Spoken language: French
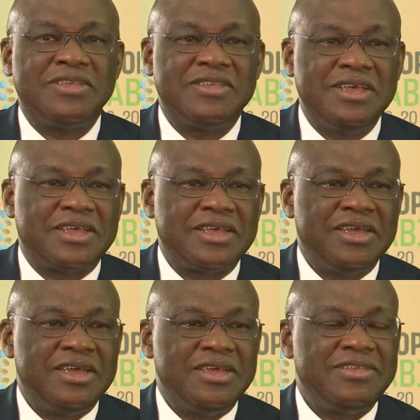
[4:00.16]
sain.
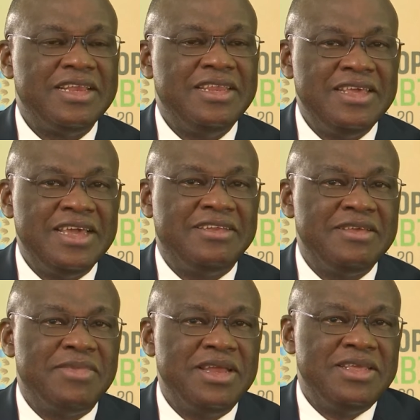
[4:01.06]
C'est lié,
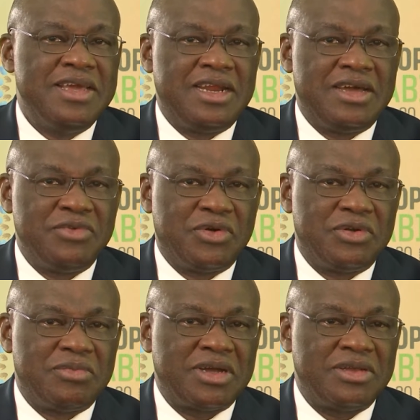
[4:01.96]
intimement lié à
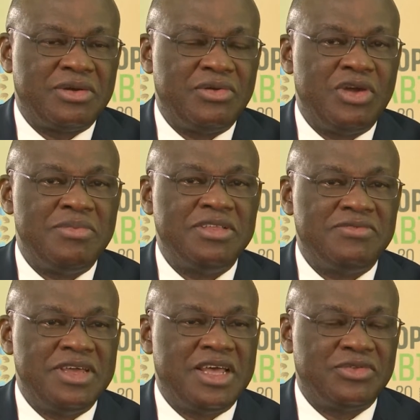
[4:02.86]
l'environnement. Donc l'OMS
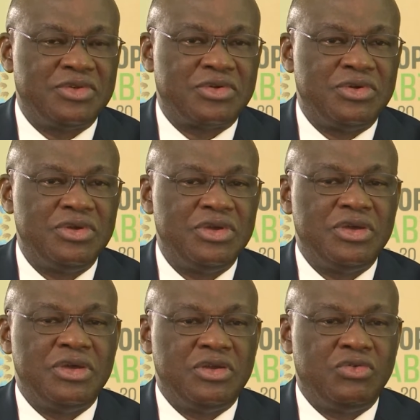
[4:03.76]
veille à ce que
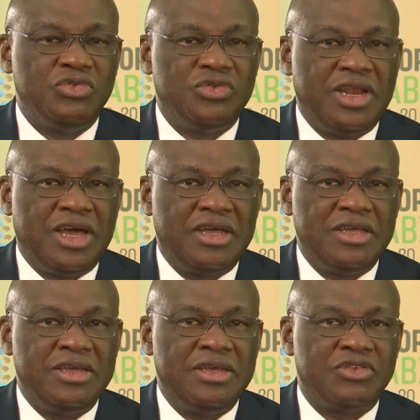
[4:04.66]
tout cela
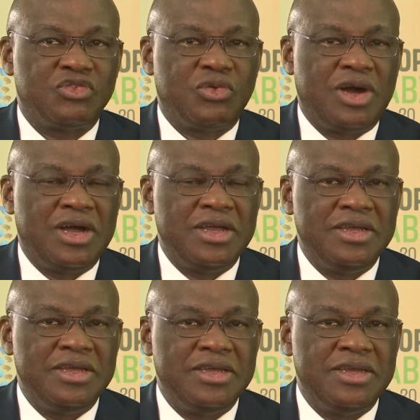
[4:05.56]
euh, soit
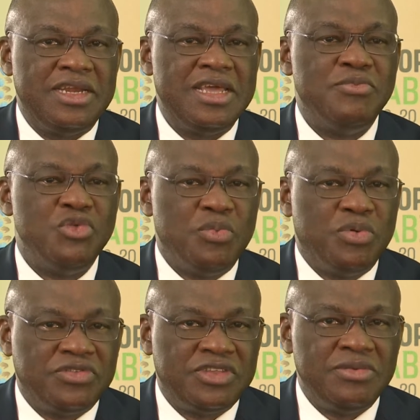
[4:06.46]
euh, le mieux
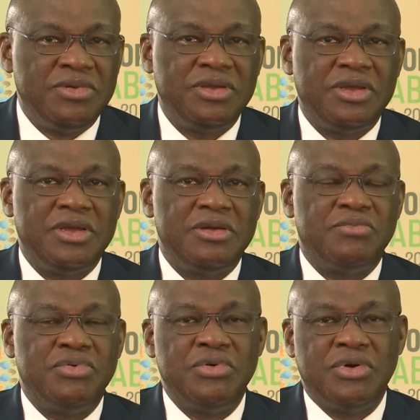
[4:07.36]
possible
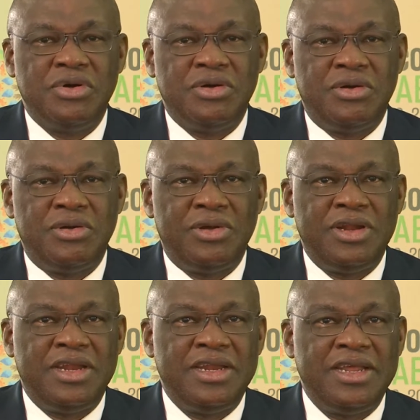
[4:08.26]
pour
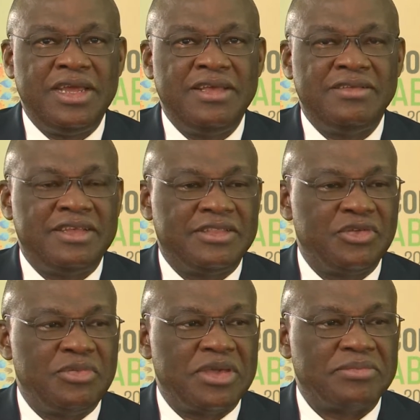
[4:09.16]
les
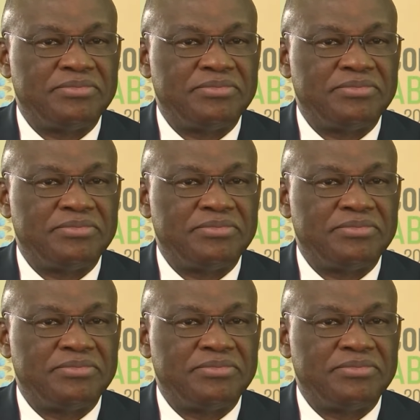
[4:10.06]
êtres humains.